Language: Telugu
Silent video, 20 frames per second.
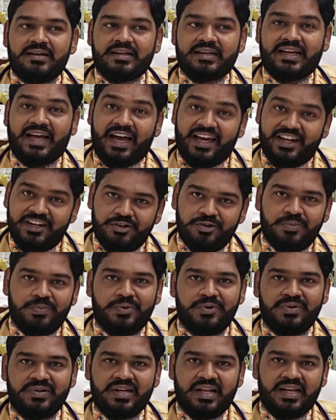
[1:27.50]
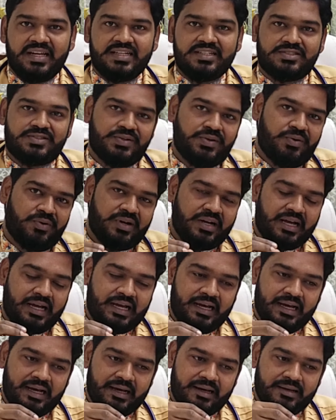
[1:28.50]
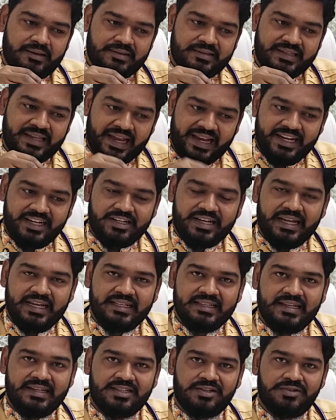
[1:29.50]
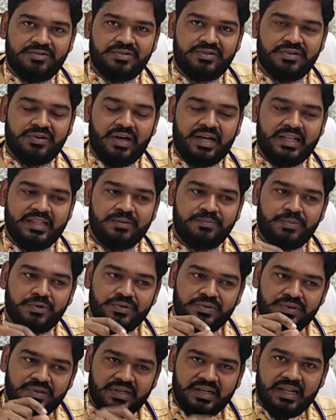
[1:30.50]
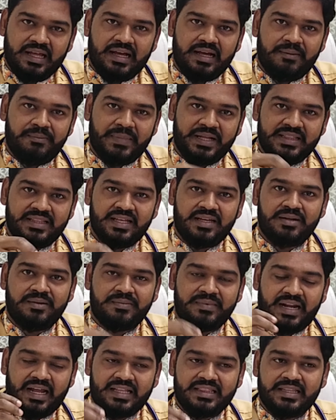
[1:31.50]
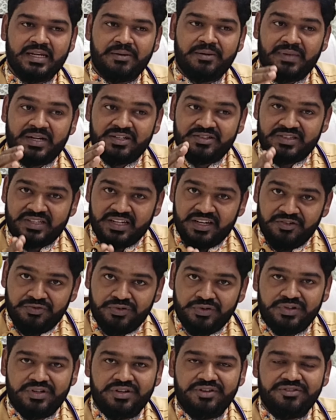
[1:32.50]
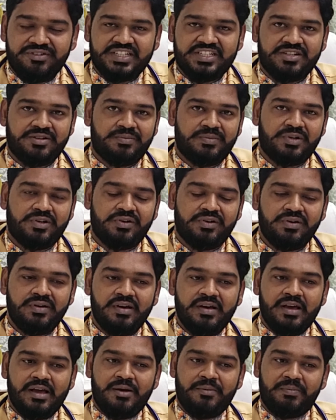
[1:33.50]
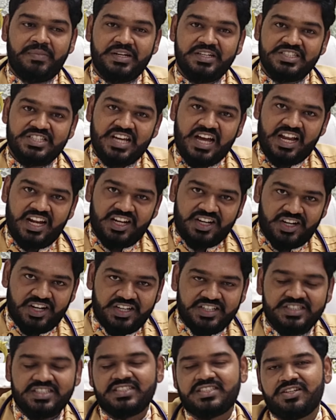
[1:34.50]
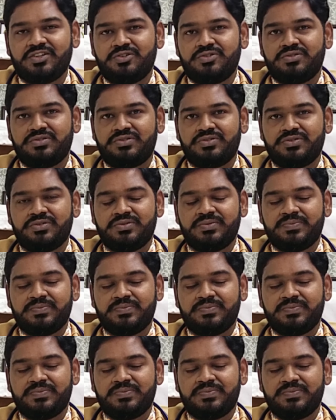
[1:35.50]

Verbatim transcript: కార్యరూపం ఉండాలి సో ఒక డైట్ ఏదైతే ఉందో అది పొద్దున్న మధ్యాహ్నం రాత్రి మనం తినే ఫుడ్ విషయంలో మనం చాలా కాన్షియస్గా ఉంటూ